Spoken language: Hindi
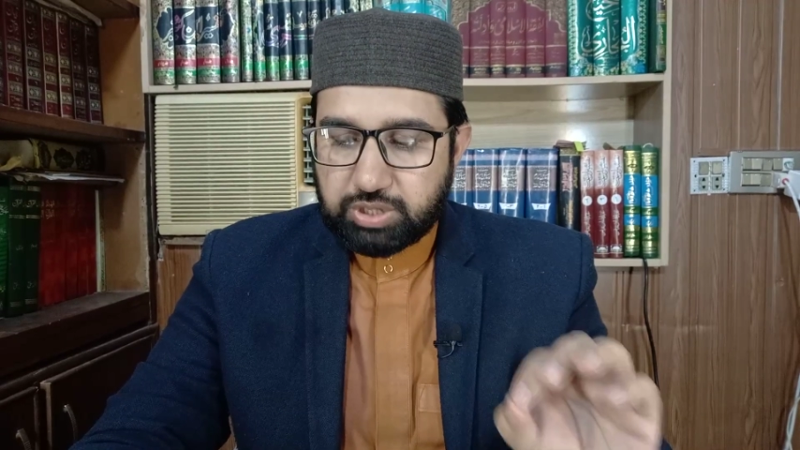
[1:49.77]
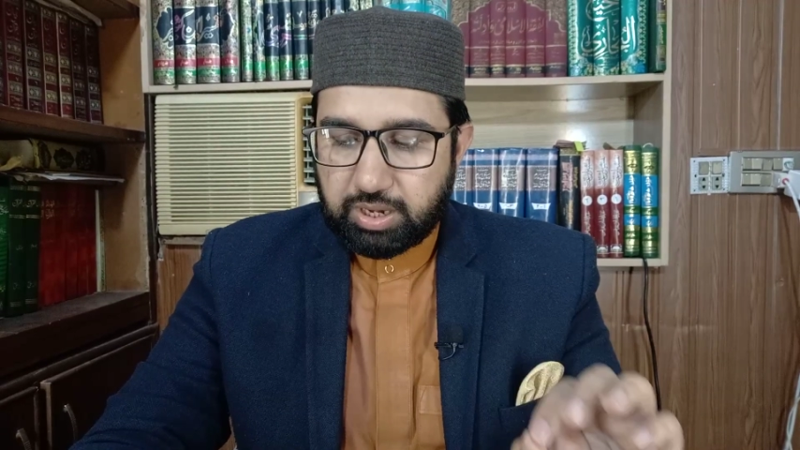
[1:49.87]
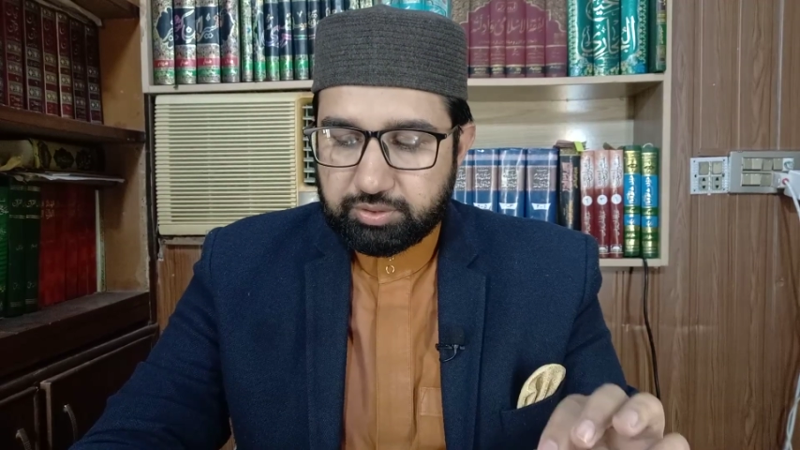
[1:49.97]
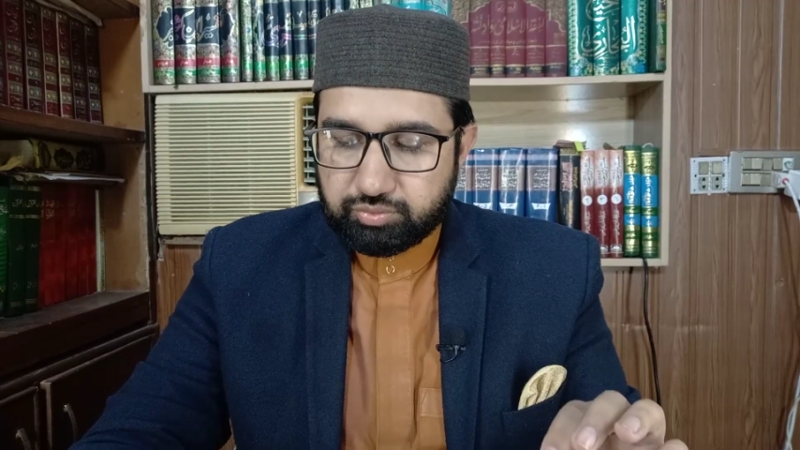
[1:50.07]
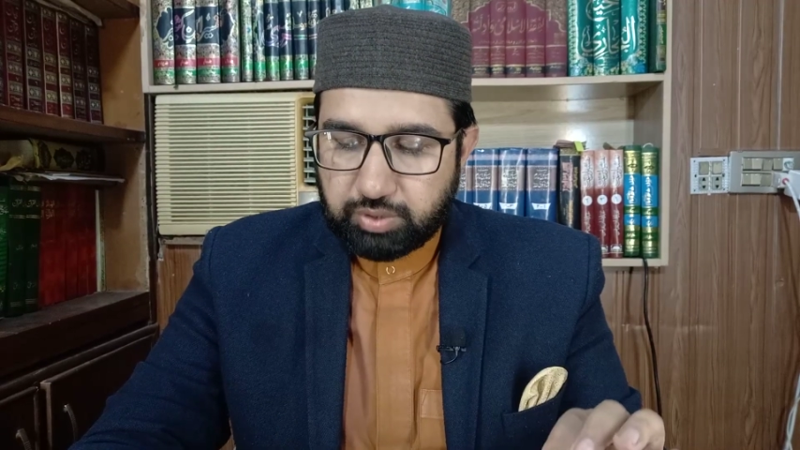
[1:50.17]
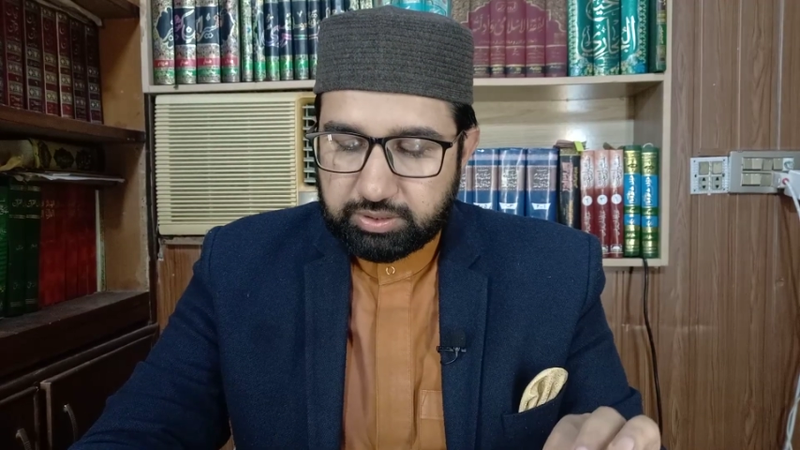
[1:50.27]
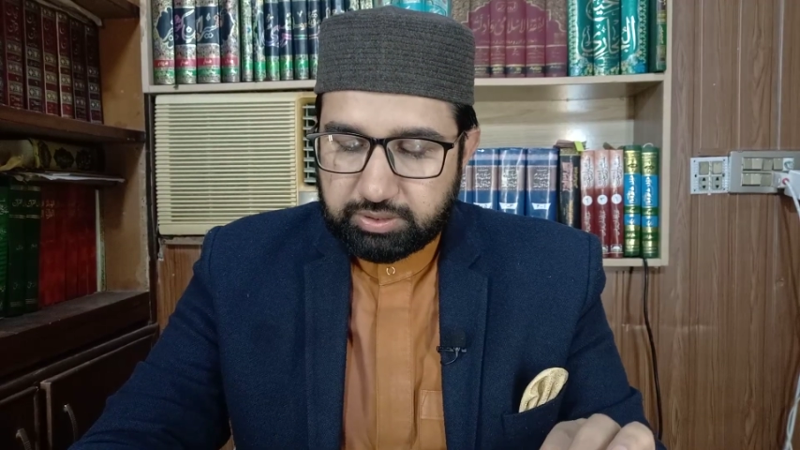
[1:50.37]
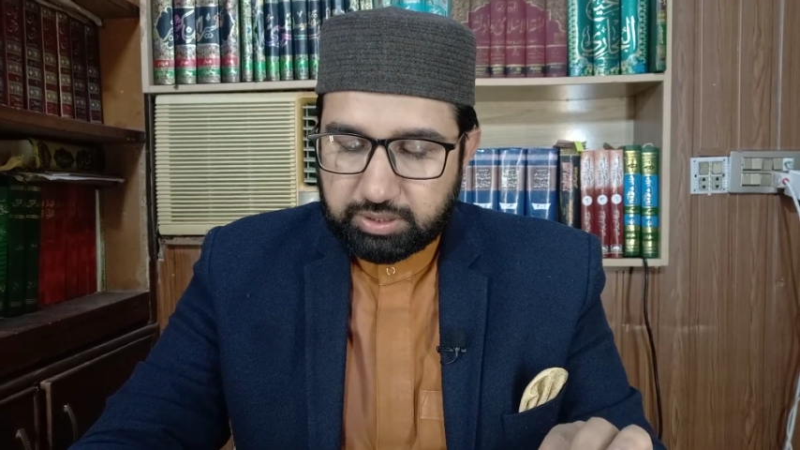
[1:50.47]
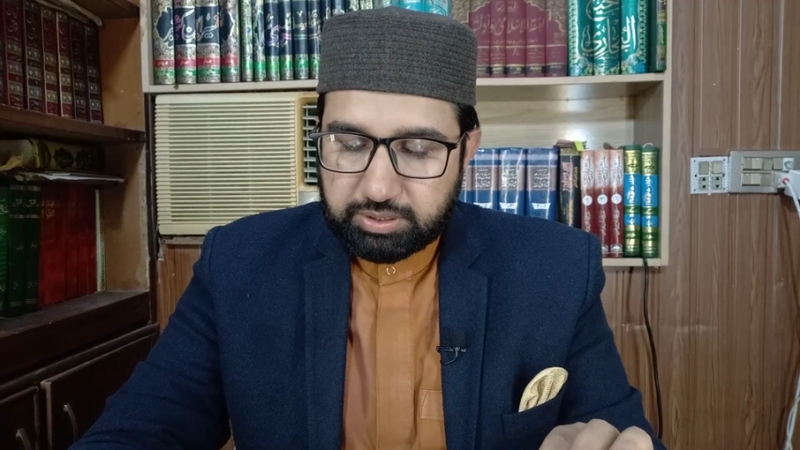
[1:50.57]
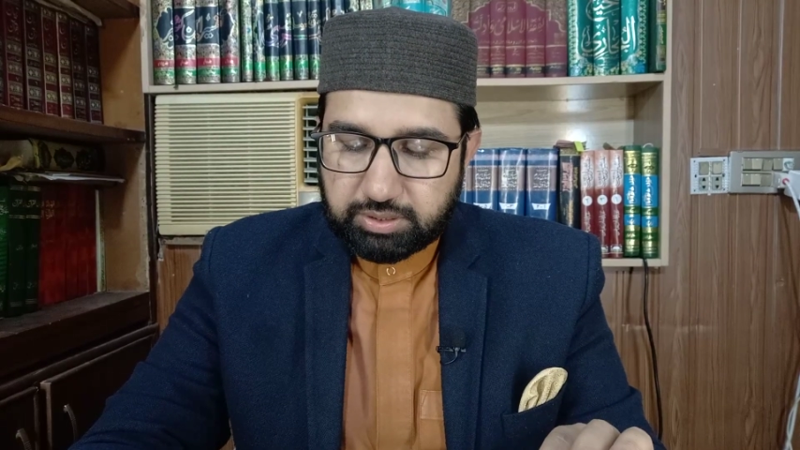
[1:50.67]

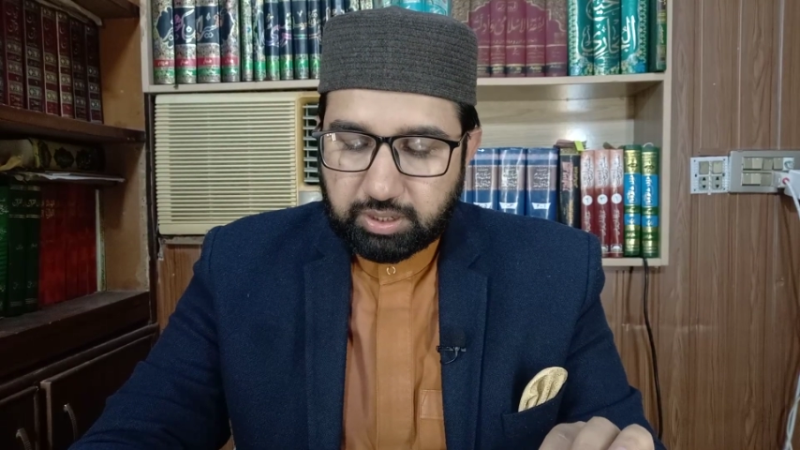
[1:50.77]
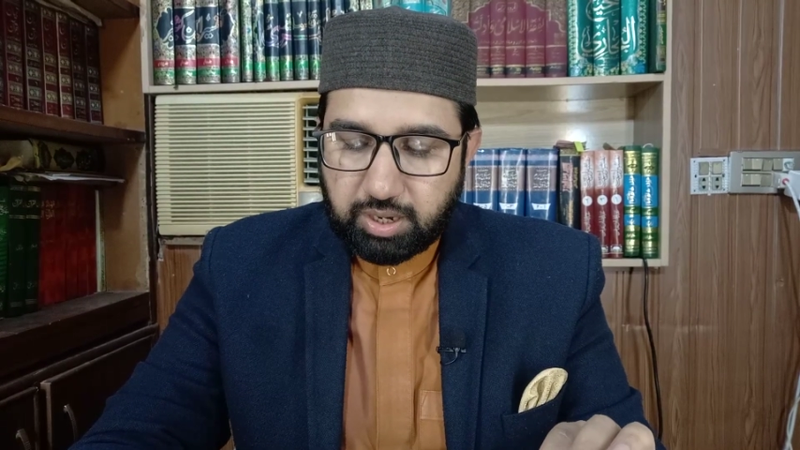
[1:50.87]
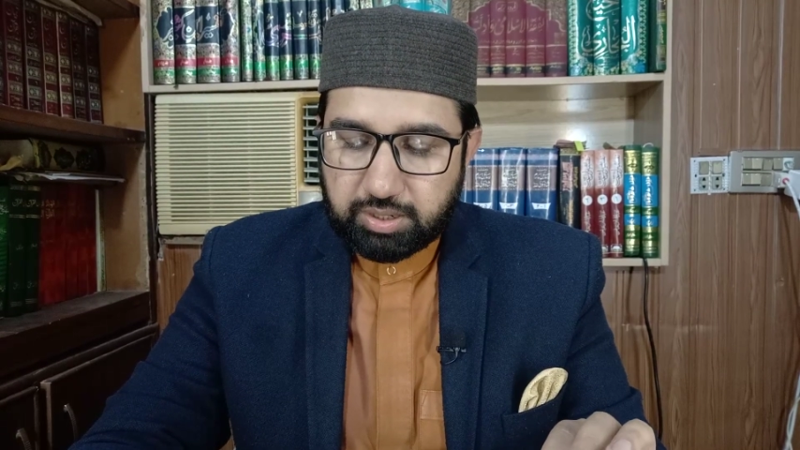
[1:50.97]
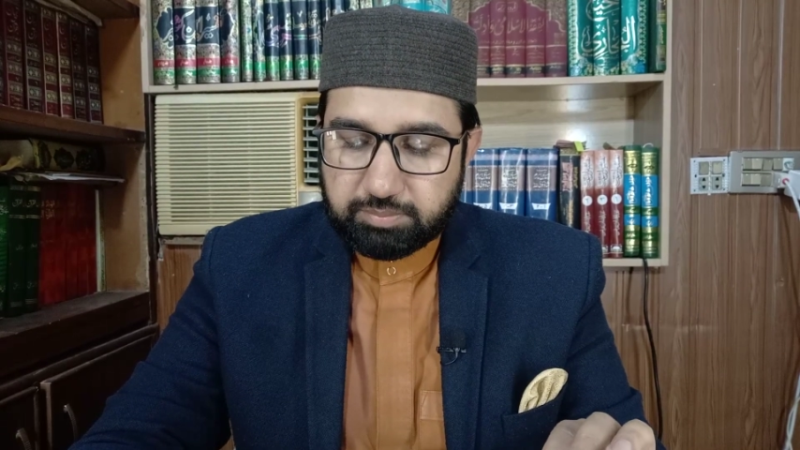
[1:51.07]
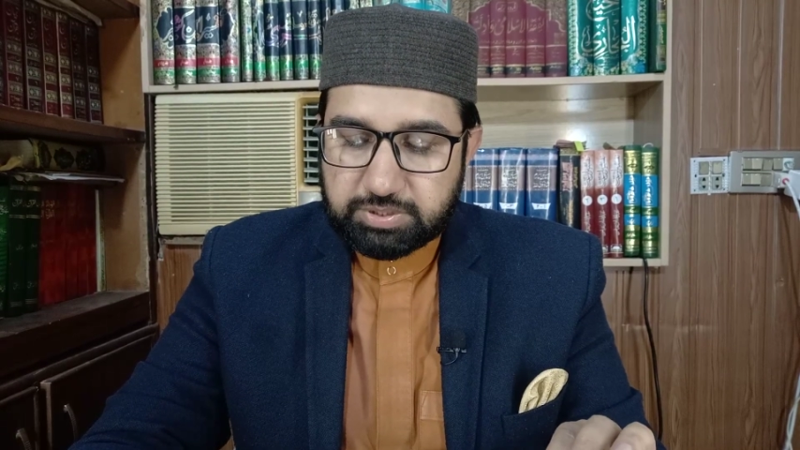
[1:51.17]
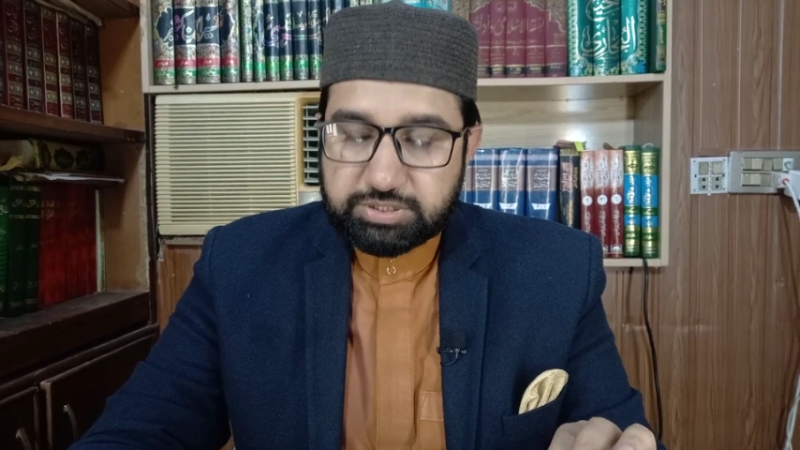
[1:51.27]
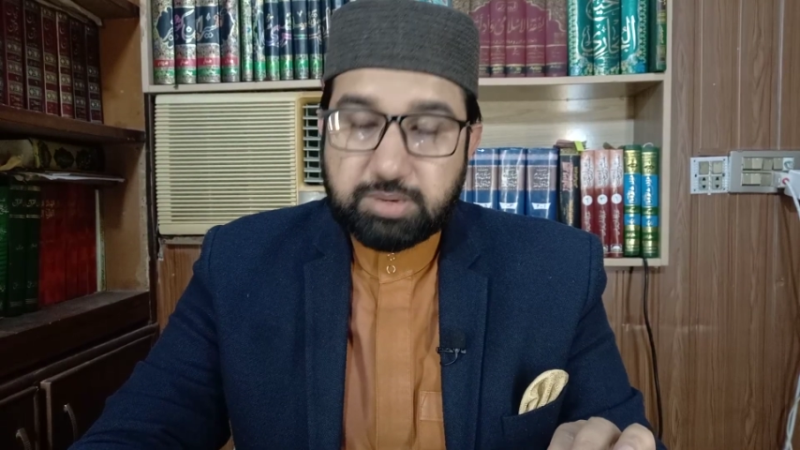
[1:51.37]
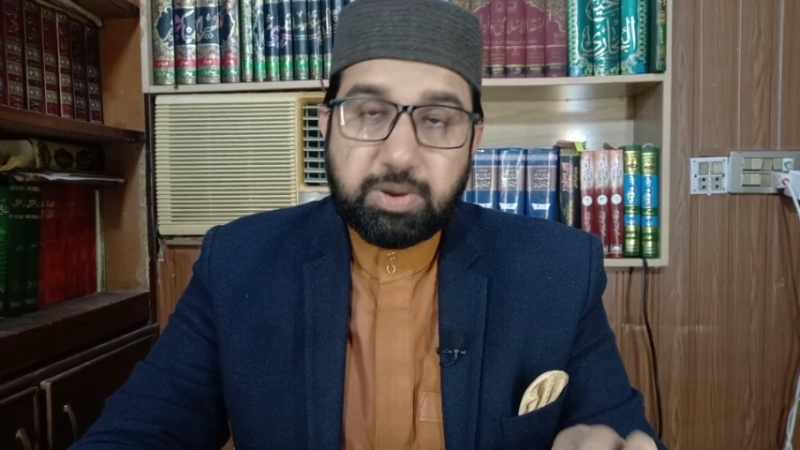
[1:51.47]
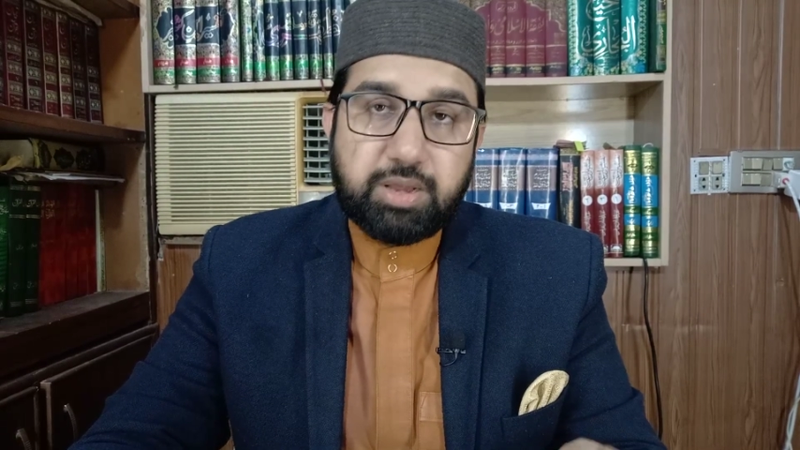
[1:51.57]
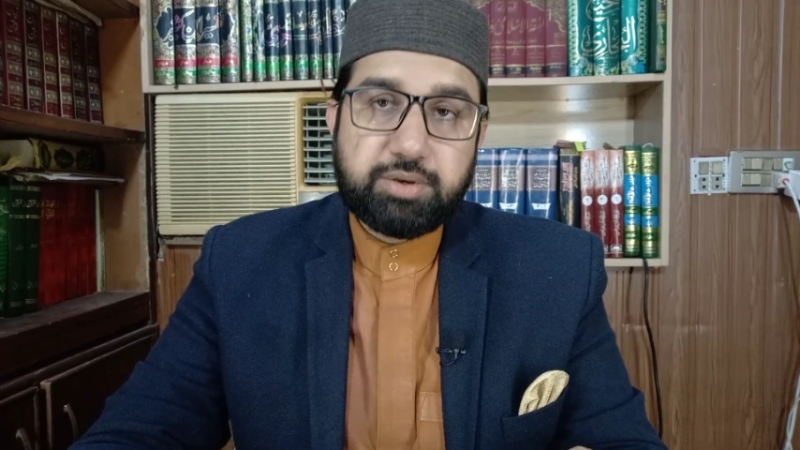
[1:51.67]
हत्या हती बस
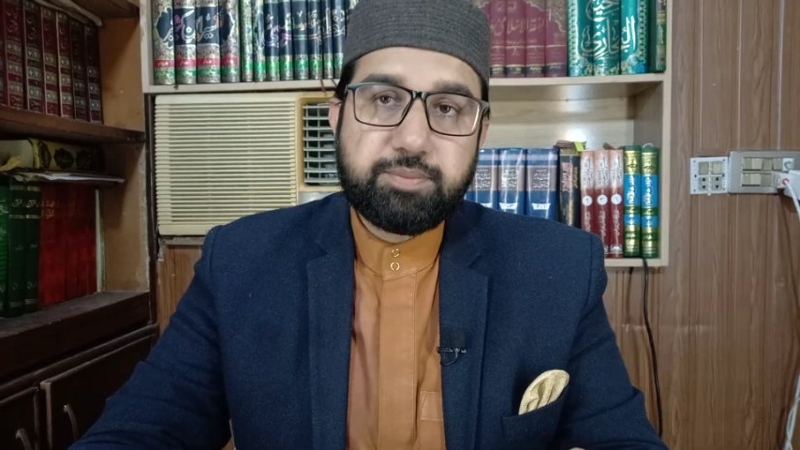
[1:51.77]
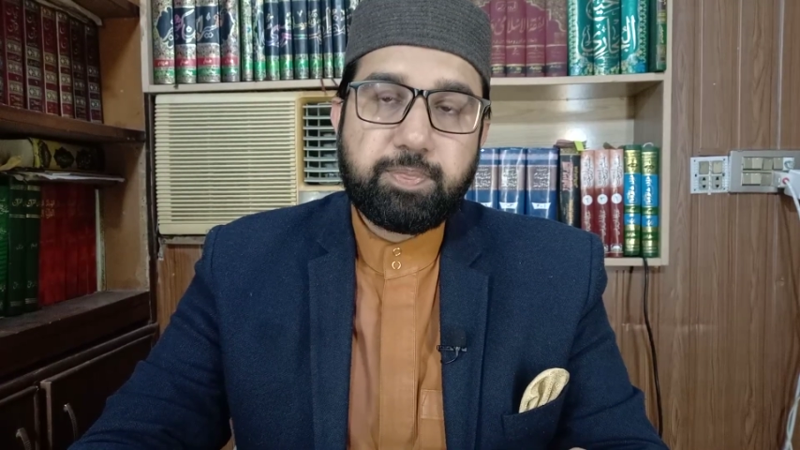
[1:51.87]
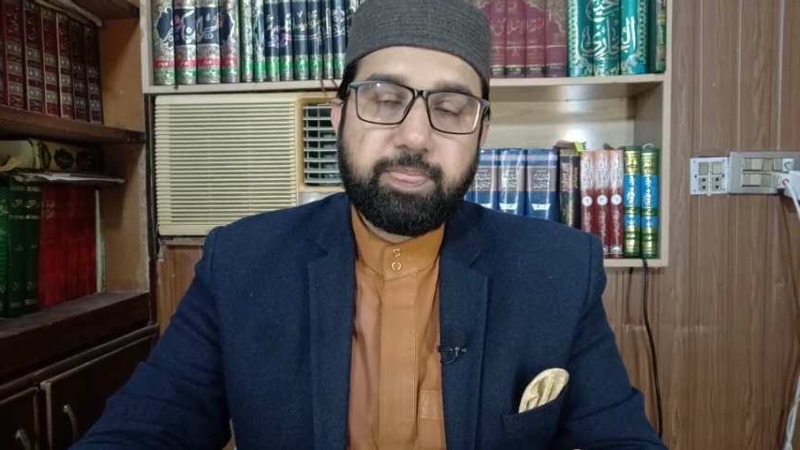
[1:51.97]
ज़मान